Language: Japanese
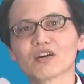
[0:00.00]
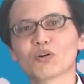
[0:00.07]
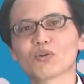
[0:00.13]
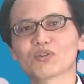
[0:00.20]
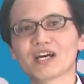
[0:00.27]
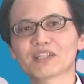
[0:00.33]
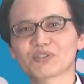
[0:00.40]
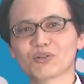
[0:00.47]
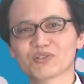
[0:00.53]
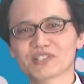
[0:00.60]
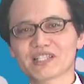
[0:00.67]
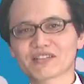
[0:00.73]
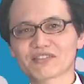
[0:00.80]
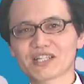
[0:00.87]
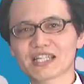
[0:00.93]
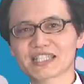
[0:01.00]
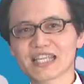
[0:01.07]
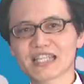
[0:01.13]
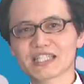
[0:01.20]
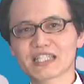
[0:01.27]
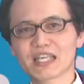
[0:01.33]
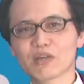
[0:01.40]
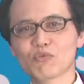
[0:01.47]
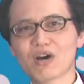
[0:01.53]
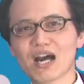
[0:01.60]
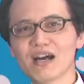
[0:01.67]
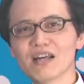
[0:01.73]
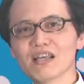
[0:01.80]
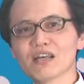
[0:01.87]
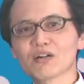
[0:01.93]
この後、桜前線
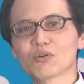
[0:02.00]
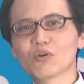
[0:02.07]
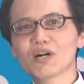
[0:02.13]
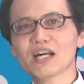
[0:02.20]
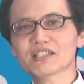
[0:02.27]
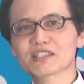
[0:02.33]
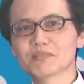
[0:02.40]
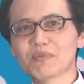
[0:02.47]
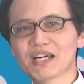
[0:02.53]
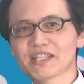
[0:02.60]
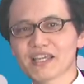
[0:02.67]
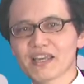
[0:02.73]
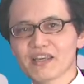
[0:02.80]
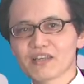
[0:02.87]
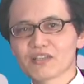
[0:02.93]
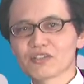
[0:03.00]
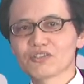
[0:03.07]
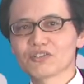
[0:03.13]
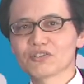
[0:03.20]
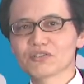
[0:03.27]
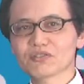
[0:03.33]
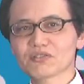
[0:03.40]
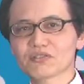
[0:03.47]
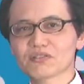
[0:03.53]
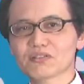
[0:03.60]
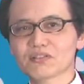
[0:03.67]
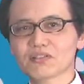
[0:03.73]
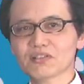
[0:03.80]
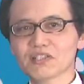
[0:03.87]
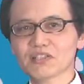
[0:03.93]
は5月までゆっ
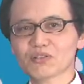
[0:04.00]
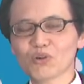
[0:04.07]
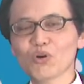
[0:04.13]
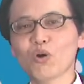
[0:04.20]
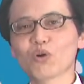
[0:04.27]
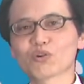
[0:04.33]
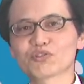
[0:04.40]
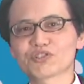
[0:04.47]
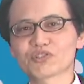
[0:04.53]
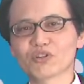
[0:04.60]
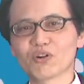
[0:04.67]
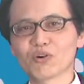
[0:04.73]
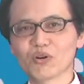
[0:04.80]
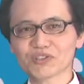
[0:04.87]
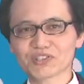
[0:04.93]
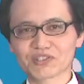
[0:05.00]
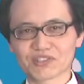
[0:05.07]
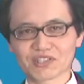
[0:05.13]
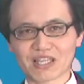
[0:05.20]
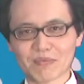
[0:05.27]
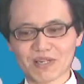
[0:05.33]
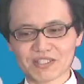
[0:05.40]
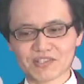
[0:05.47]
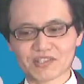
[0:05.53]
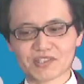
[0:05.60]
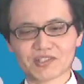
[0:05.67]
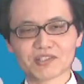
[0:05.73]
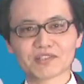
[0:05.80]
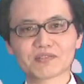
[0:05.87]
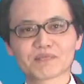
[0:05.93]
くりと北上を続けます。